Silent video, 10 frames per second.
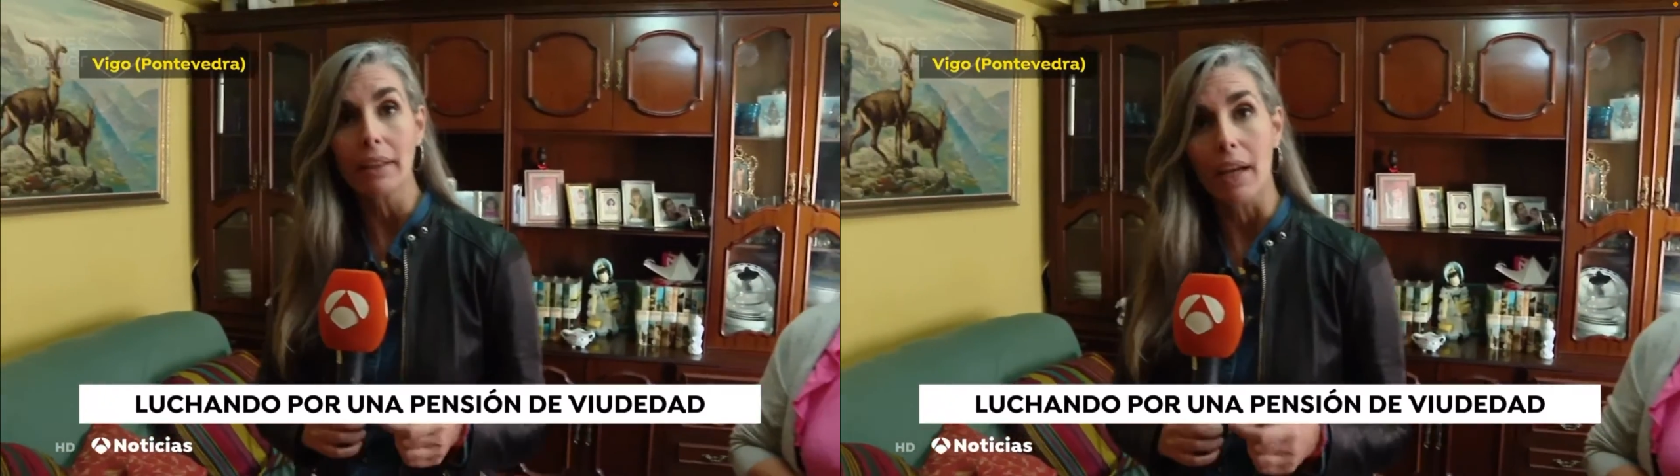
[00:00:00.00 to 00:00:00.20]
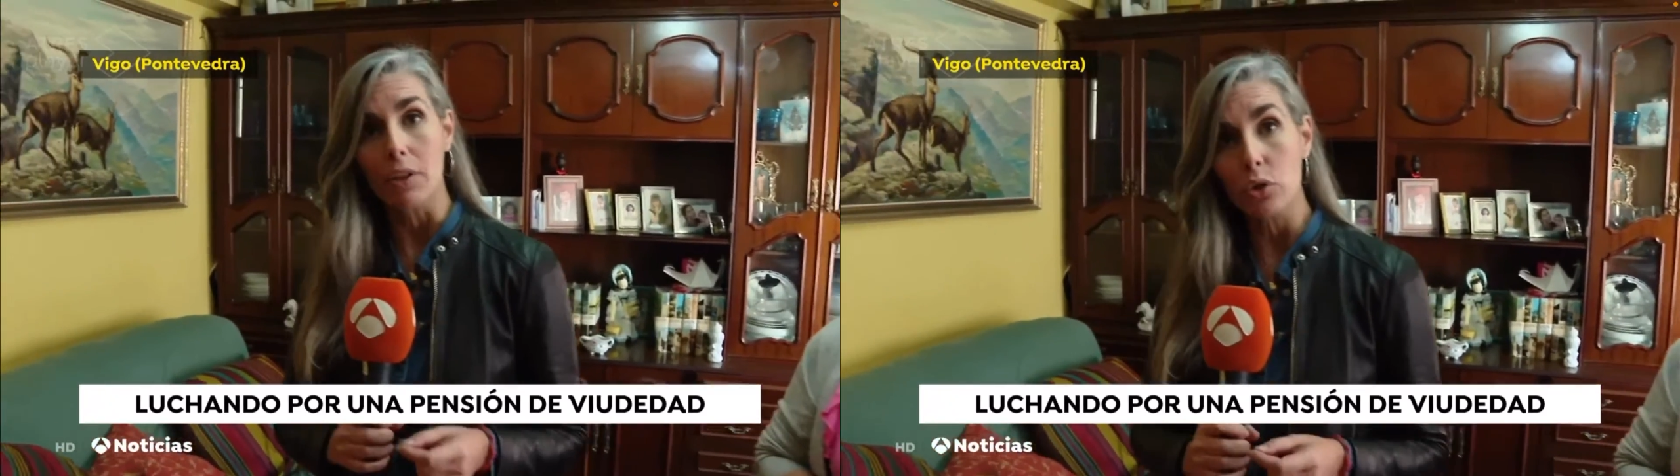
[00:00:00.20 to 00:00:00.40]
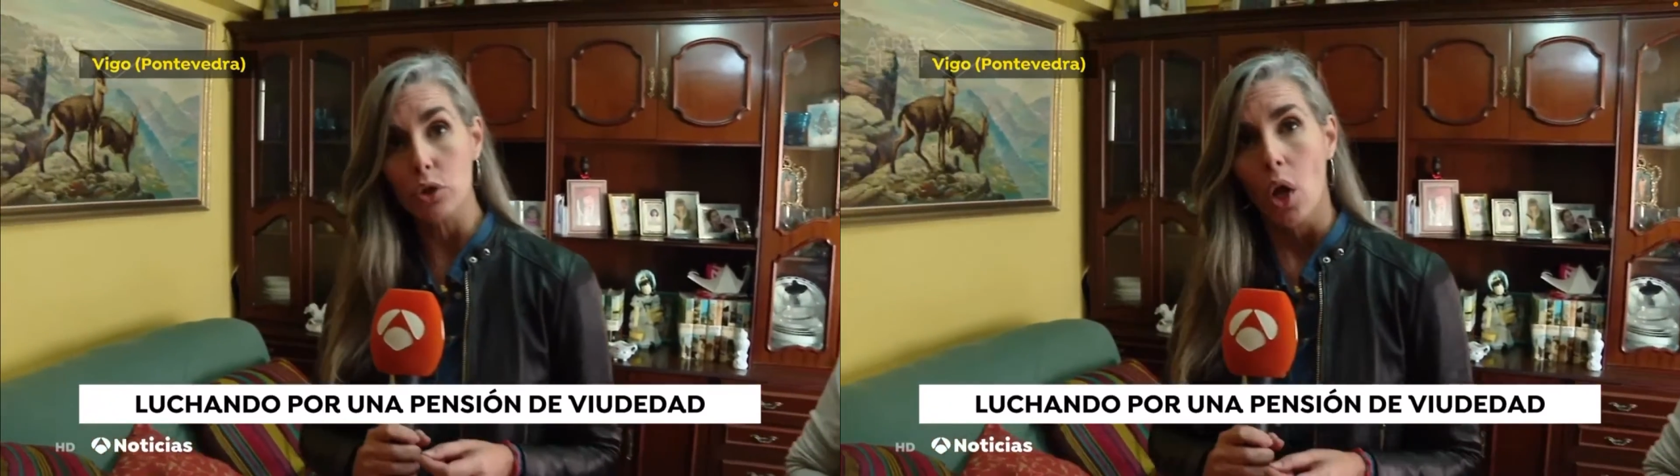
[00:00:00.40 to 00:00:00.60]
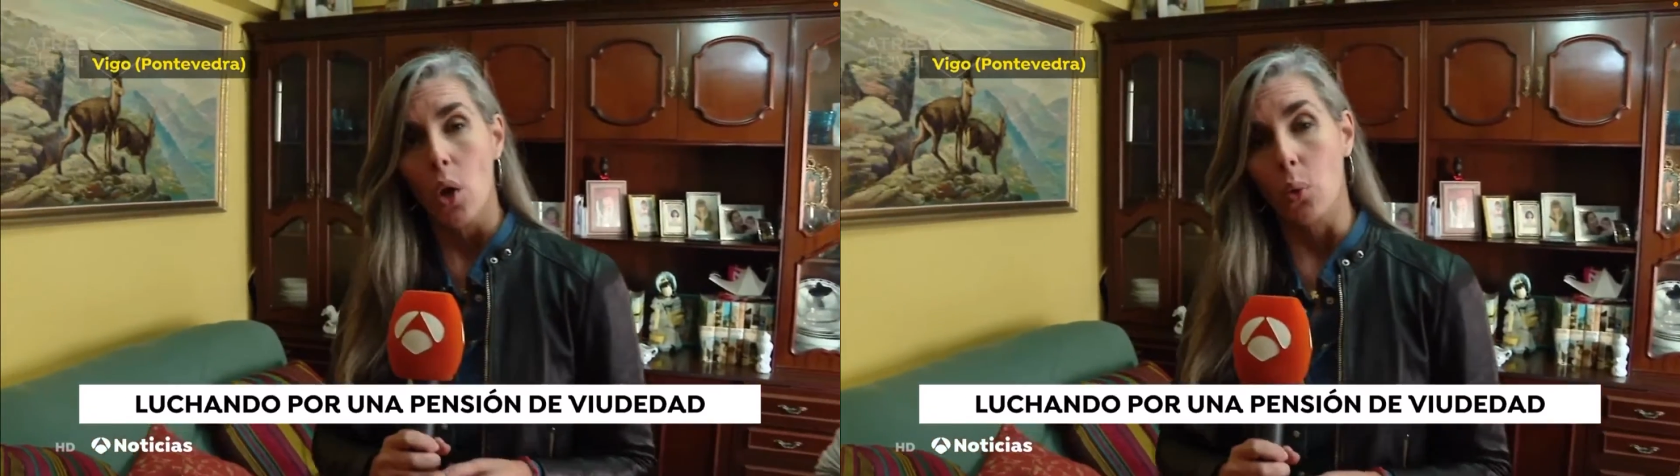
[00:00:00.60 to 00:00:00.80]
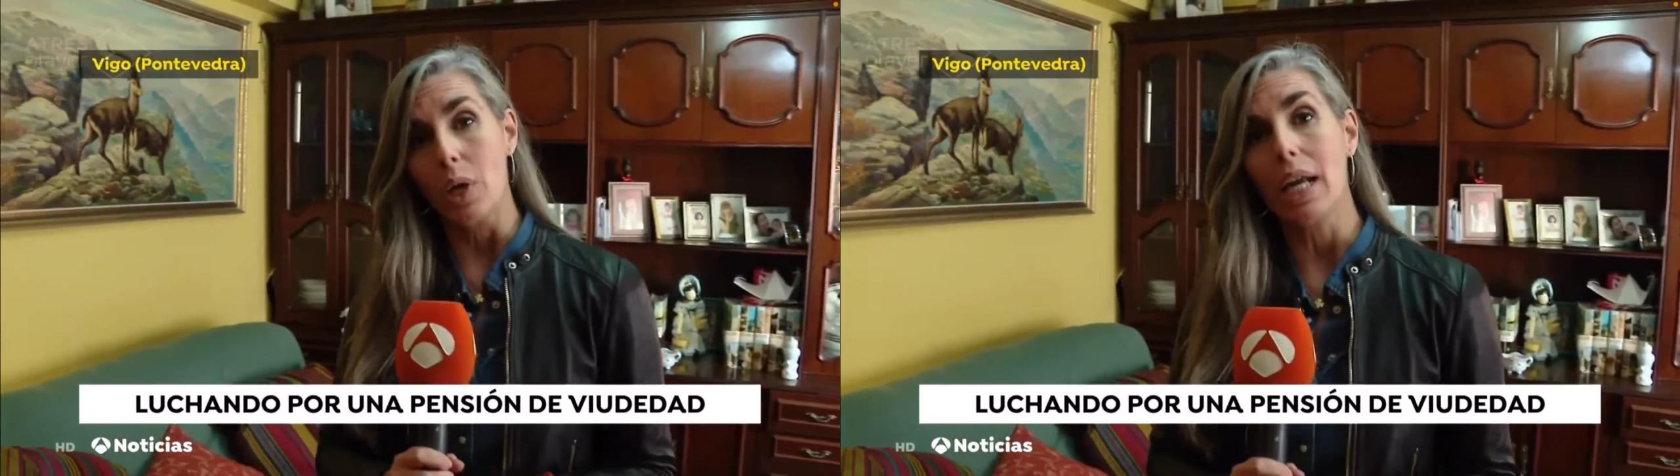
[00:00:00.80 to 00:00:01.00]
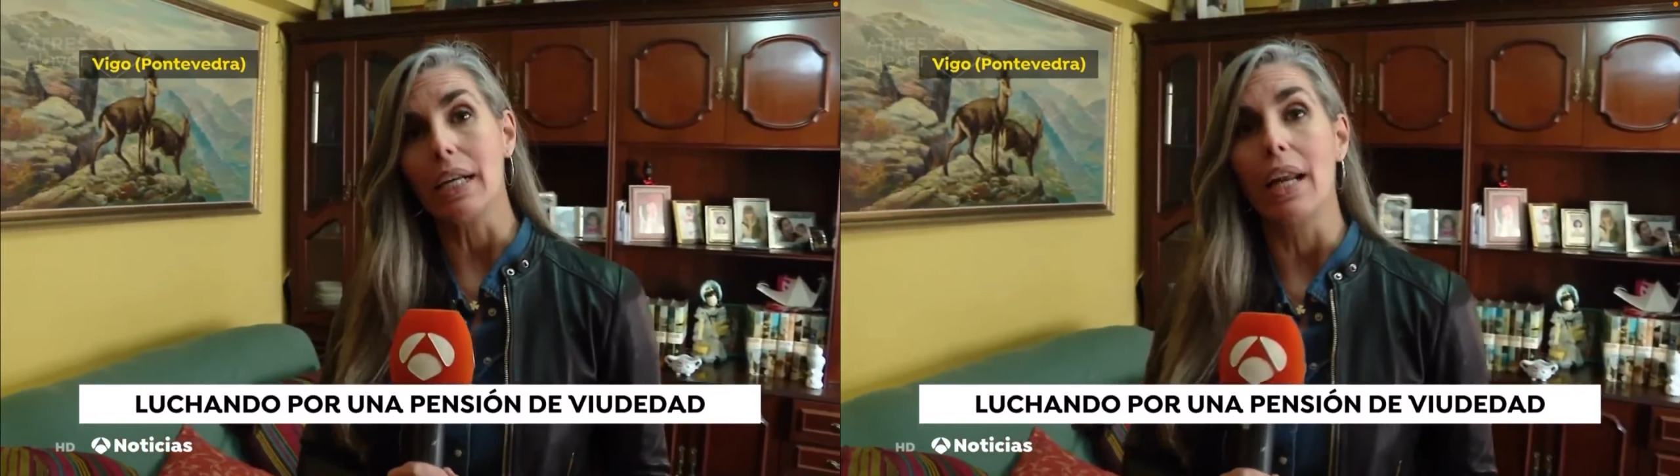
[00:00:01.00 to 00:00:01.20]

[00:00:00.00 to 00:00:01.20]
20 años una